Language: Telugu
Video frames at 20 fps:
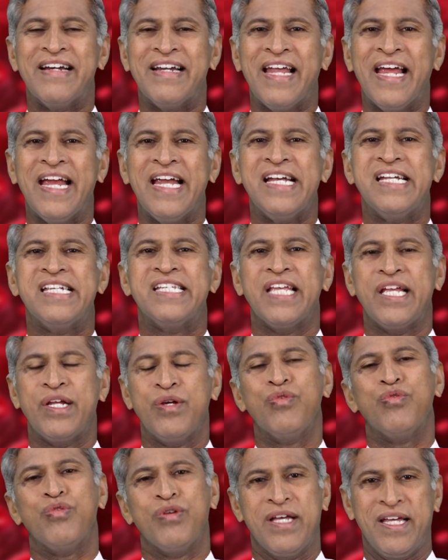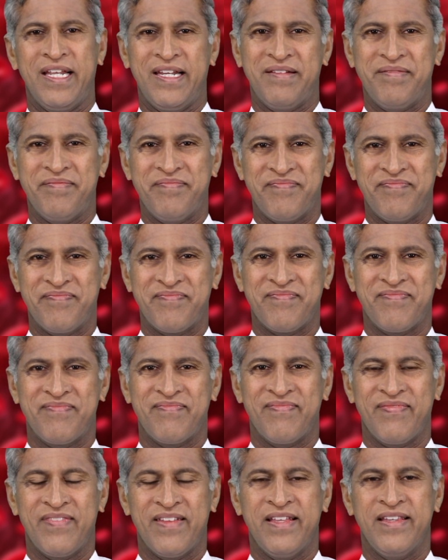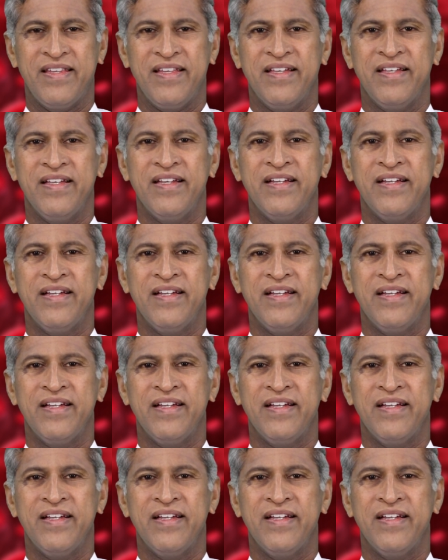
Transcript: డైట్స్ అయి ఉండాలి అది